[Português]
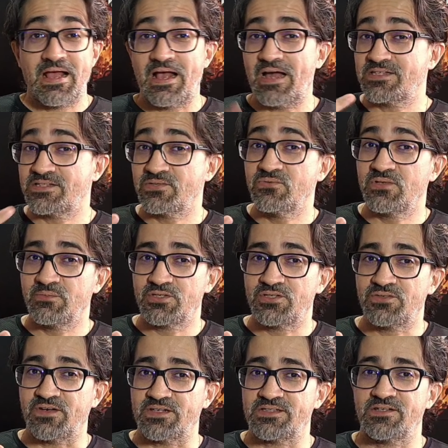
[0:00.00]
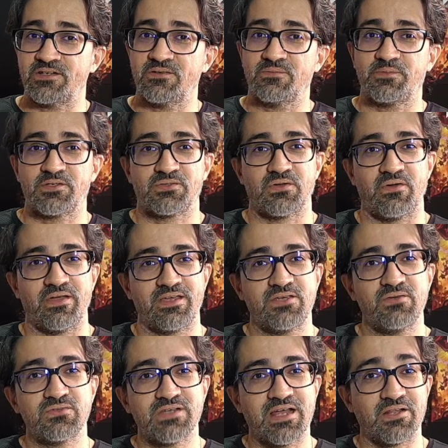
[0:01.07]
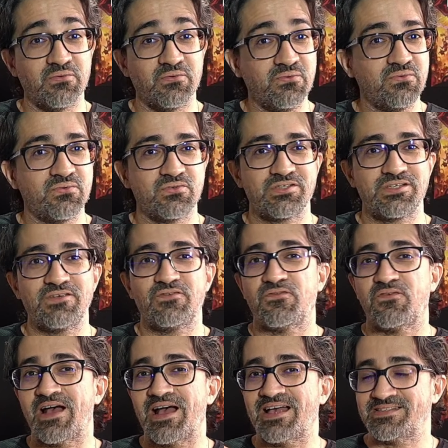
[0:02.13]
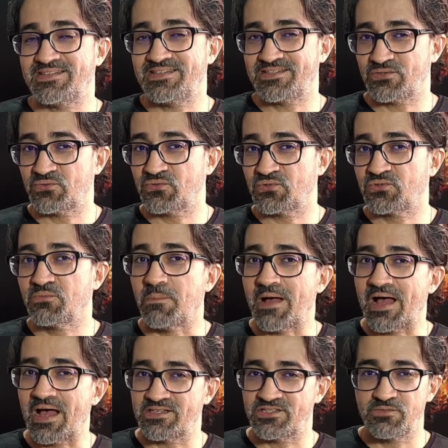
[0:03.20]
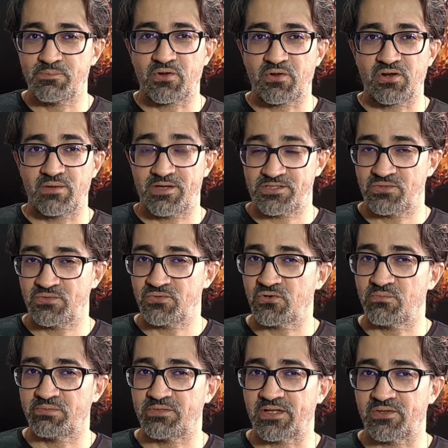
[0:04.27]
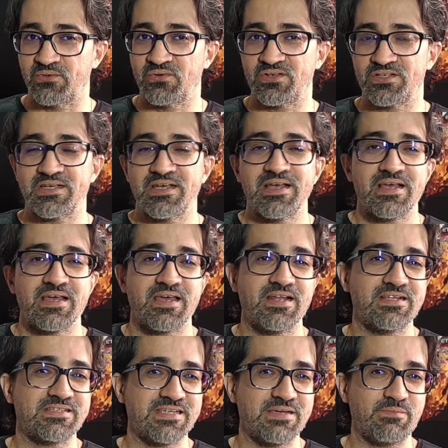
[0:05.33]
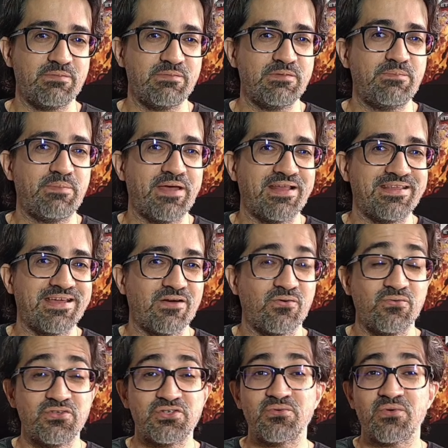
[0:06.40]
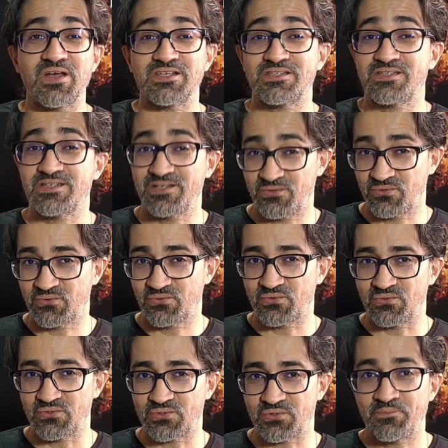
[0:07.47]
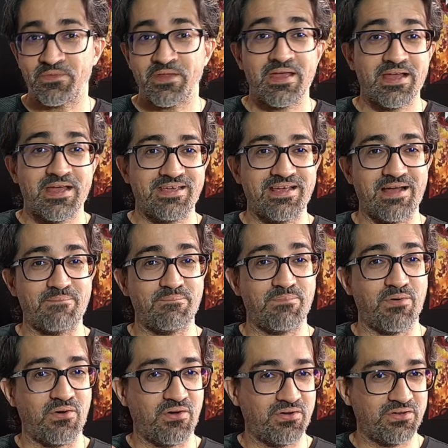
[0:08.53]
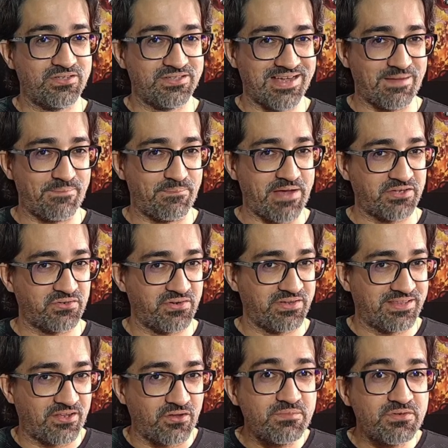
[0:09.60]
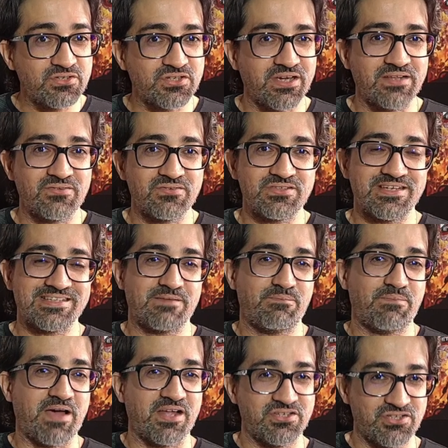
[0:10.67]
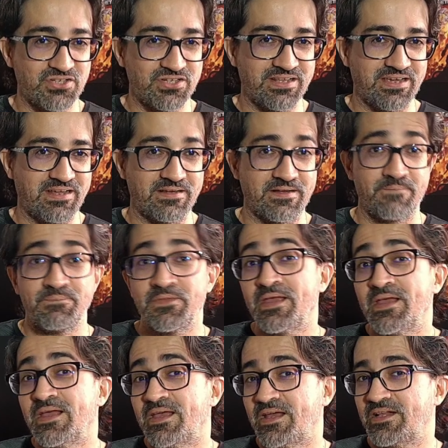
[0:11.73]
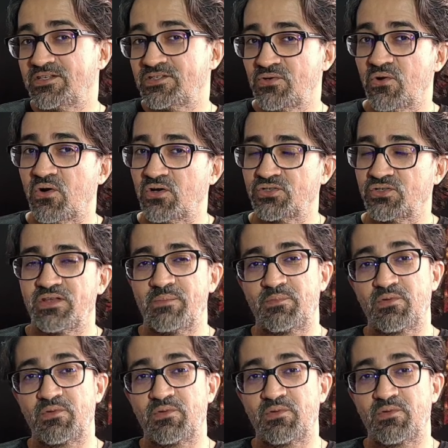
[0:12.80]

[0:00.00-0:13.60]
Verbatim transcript: A segunda motivação, pessoal, é que os alunos que fazem esse curso base de programação de computadores, eles sempre me pedem a continuação do curso, que aborde a parte orientada a objetos e essa parte genérica. Eles gostam da